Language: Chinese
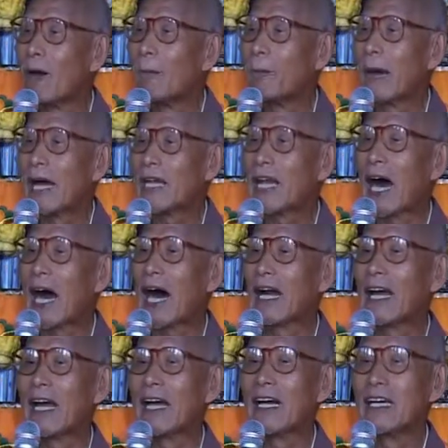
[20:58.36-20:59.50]
我们拜
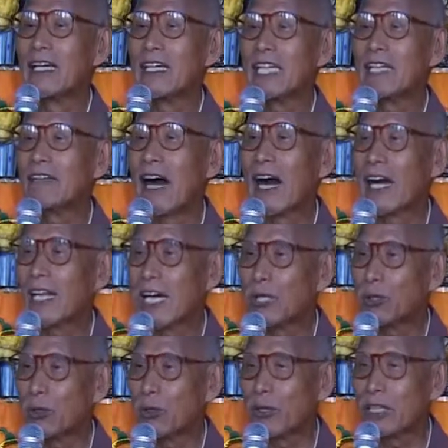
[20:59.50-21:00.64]
他来，希望给
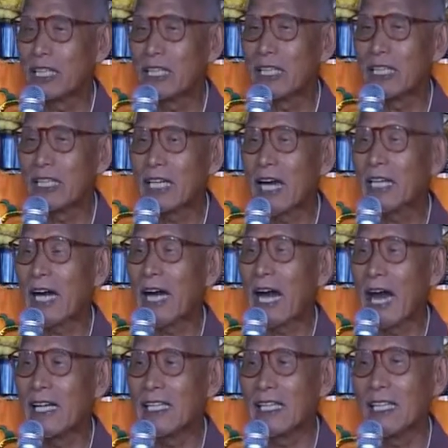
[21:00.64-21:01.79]
他学习，向他
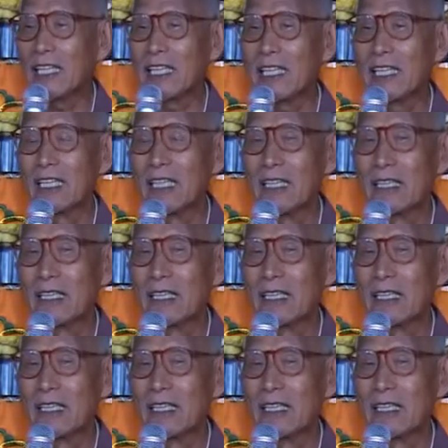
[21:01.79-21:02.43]
看齐，